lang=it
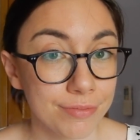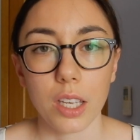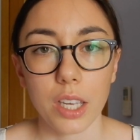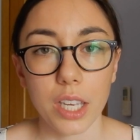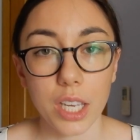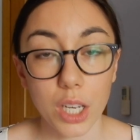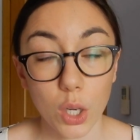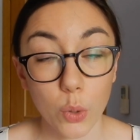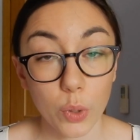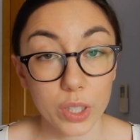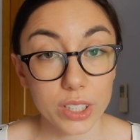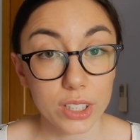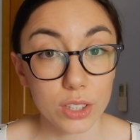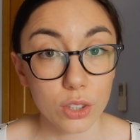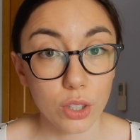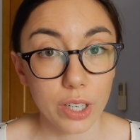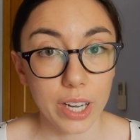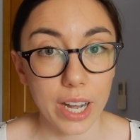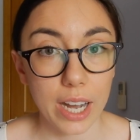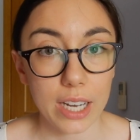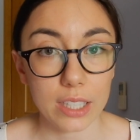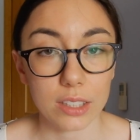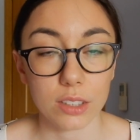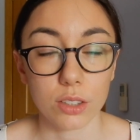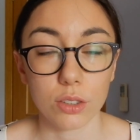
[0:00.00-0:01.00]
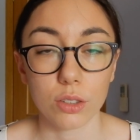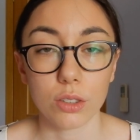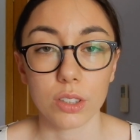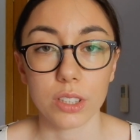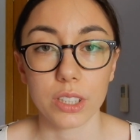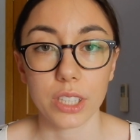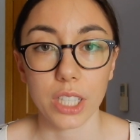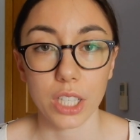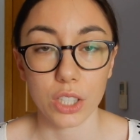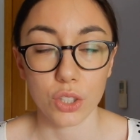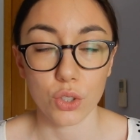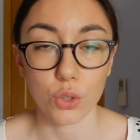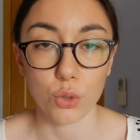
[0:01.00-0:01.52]
In questo caso
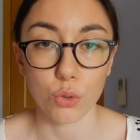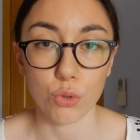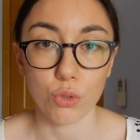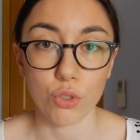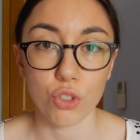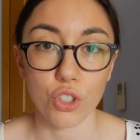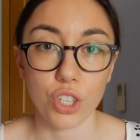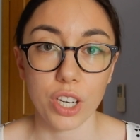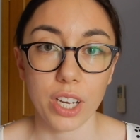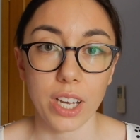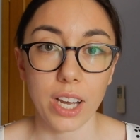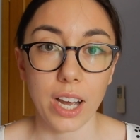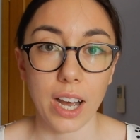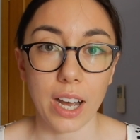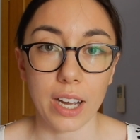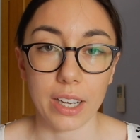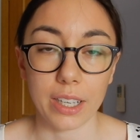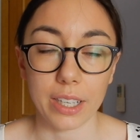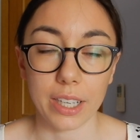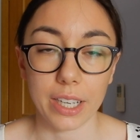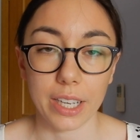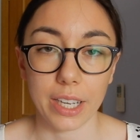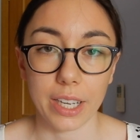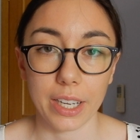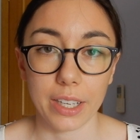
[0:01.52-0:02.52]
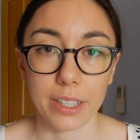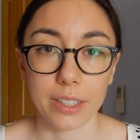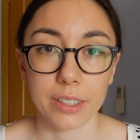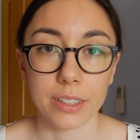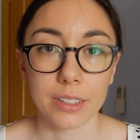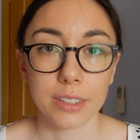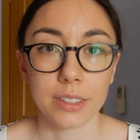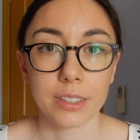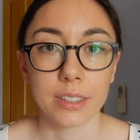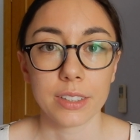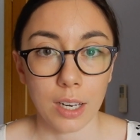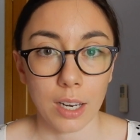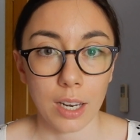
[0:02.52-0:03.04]
si aggiunge anche
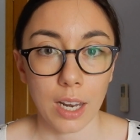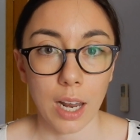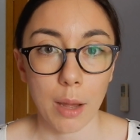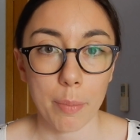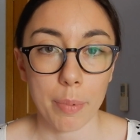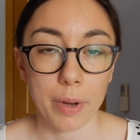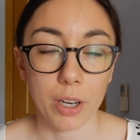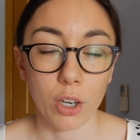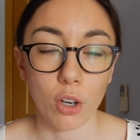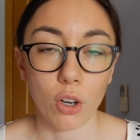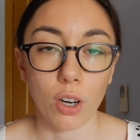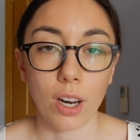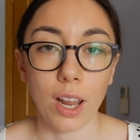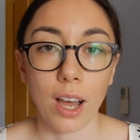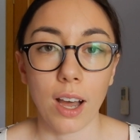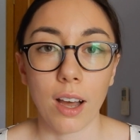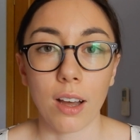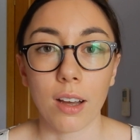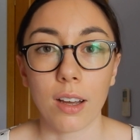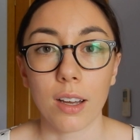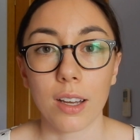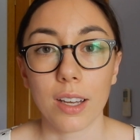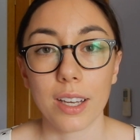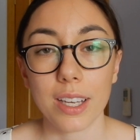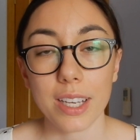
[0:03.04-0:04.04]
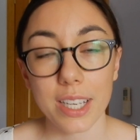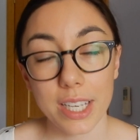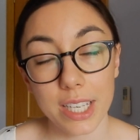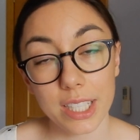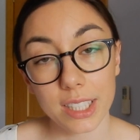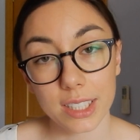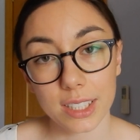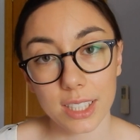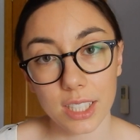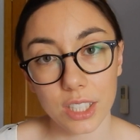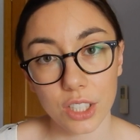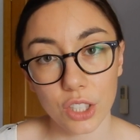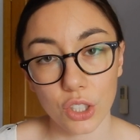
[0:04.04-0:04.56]
la parola i
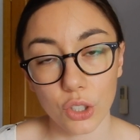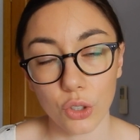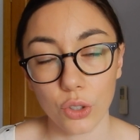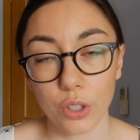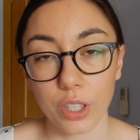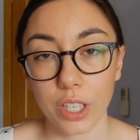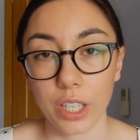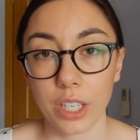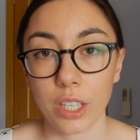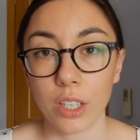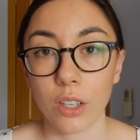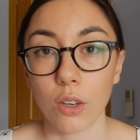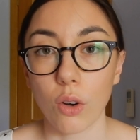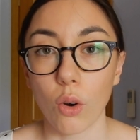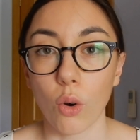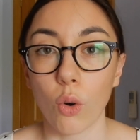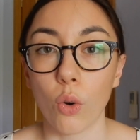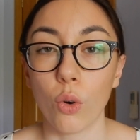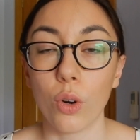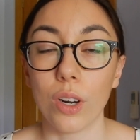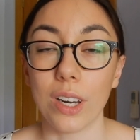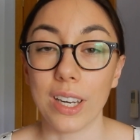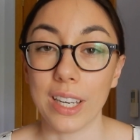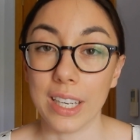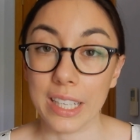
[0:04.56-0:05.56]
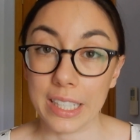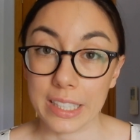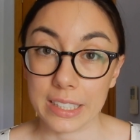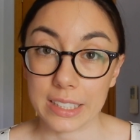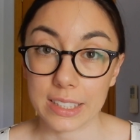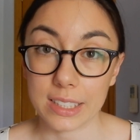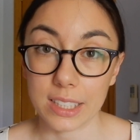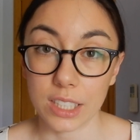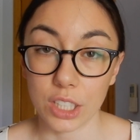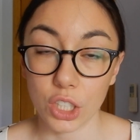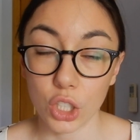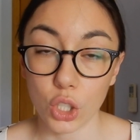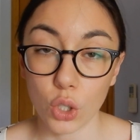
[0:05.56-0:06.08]
signori o le
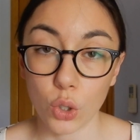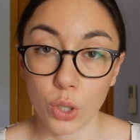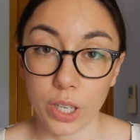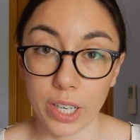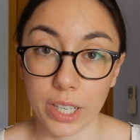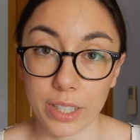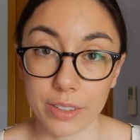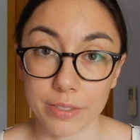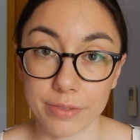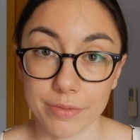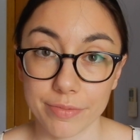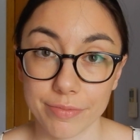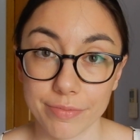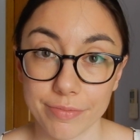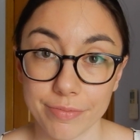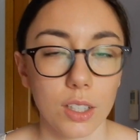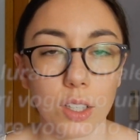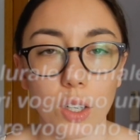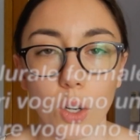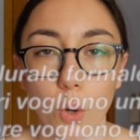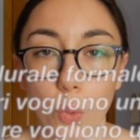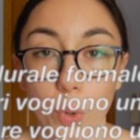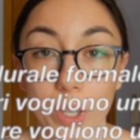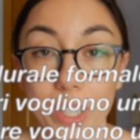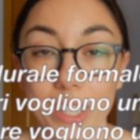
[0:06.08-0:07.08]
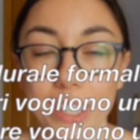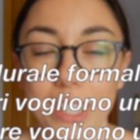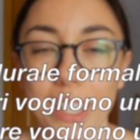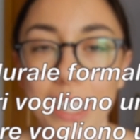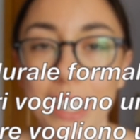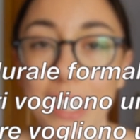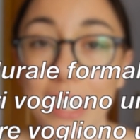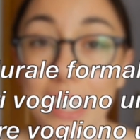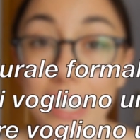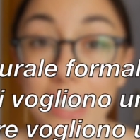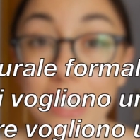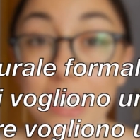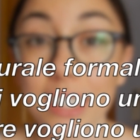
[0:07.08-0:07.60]
signore. Quindi
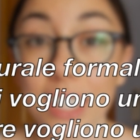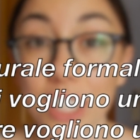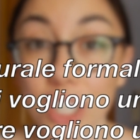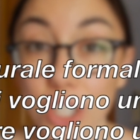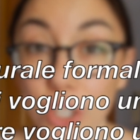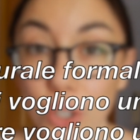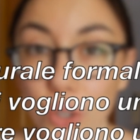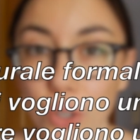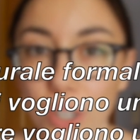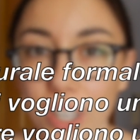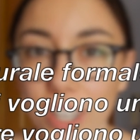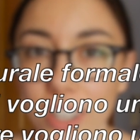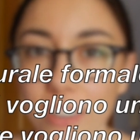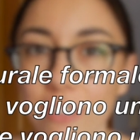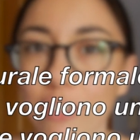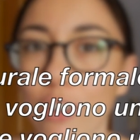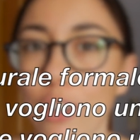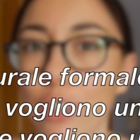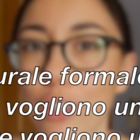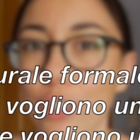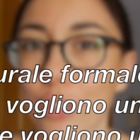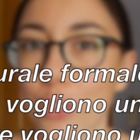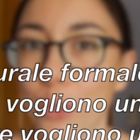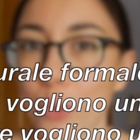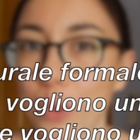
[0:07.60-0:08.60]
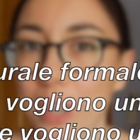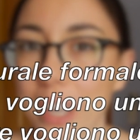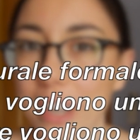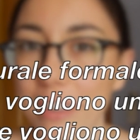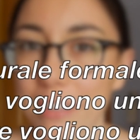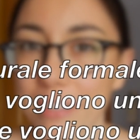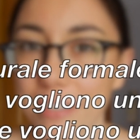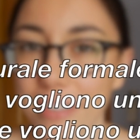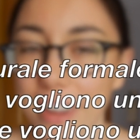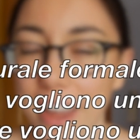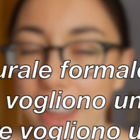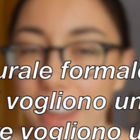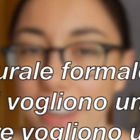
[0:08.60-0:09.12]
i signori vogliono un
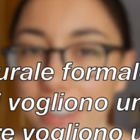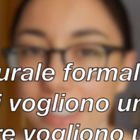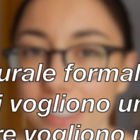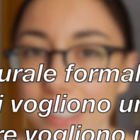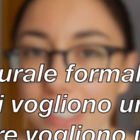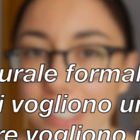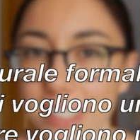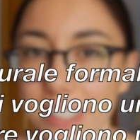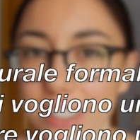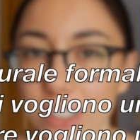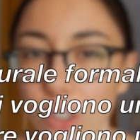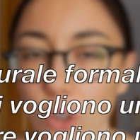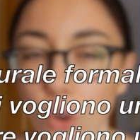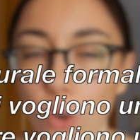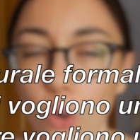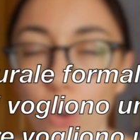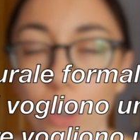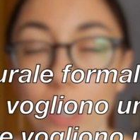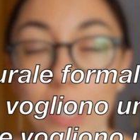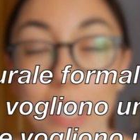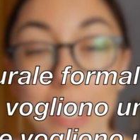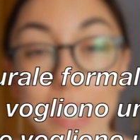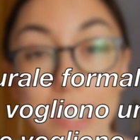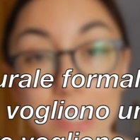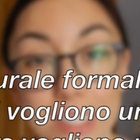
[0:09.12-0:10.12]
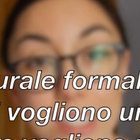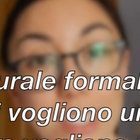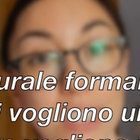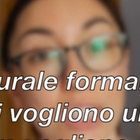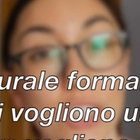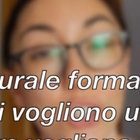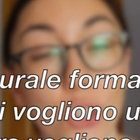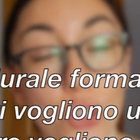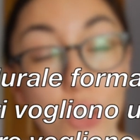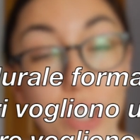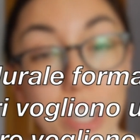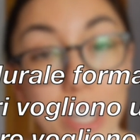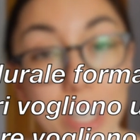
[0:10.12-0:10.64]
caffè o le
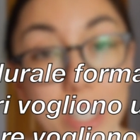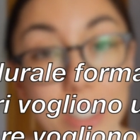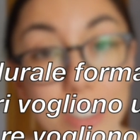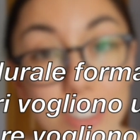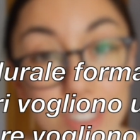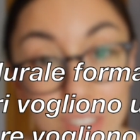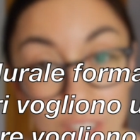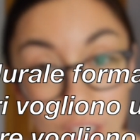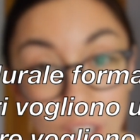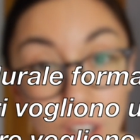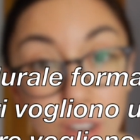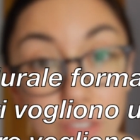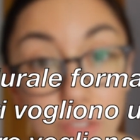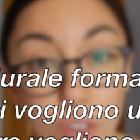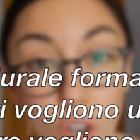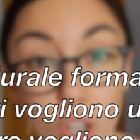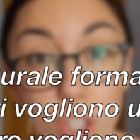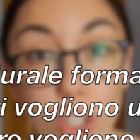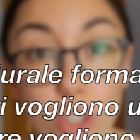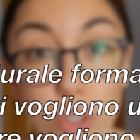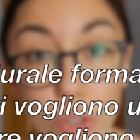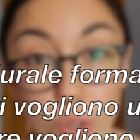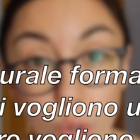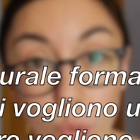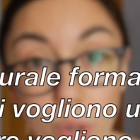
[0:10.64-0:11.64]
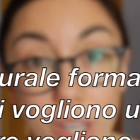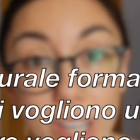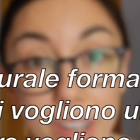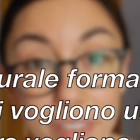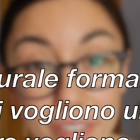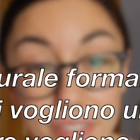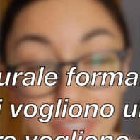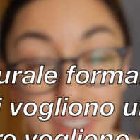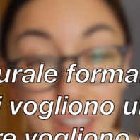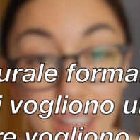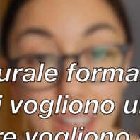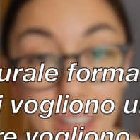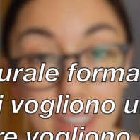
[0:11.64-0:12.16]
signore vogliono un
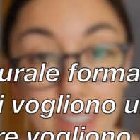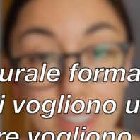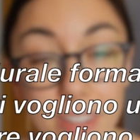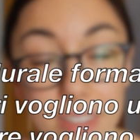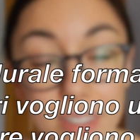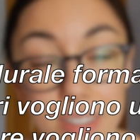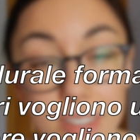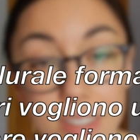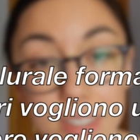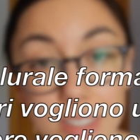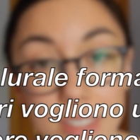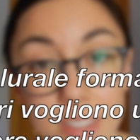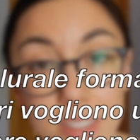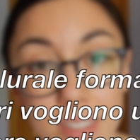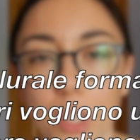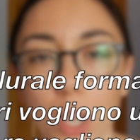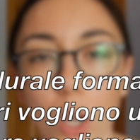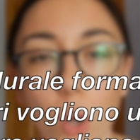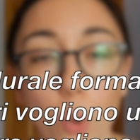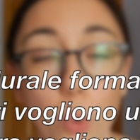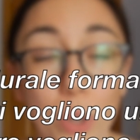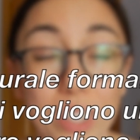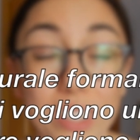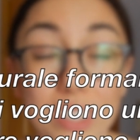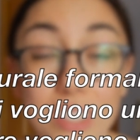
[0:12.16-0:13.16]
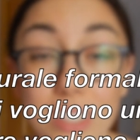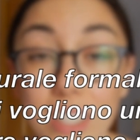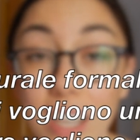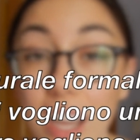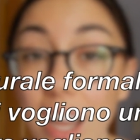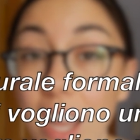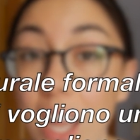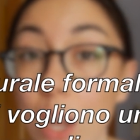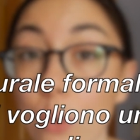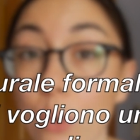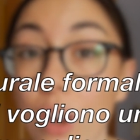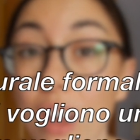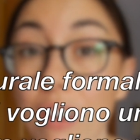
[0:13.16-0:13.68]
caffè? Questa
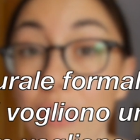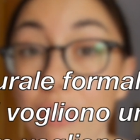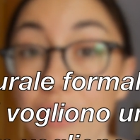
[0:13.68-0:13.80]
è una